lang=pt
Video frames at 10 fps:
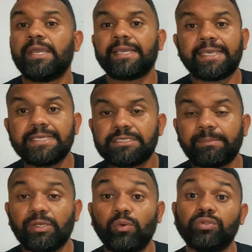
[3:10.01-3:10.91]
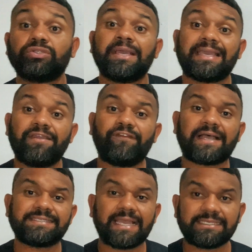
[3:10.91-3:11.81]
15 minutos e
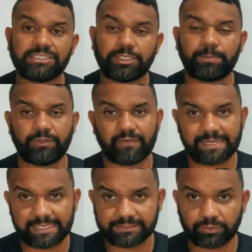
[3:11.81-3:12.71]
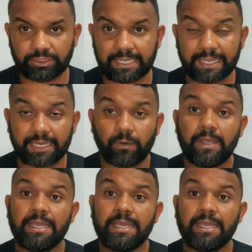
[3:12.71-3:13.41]
fazer esse tipo de variação de terreno.